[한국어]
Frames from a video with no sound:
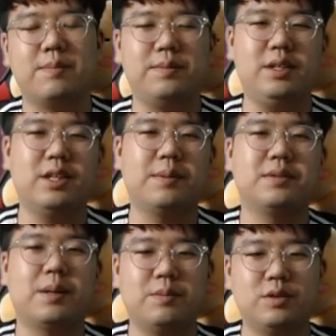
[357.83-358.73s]
미남
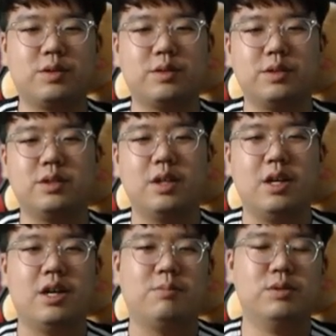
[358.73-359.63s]
3루수
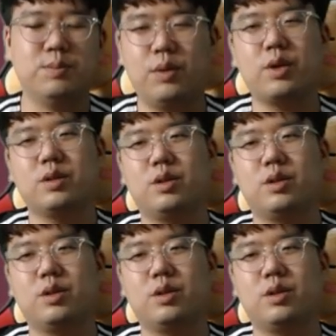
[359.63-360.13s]
문보경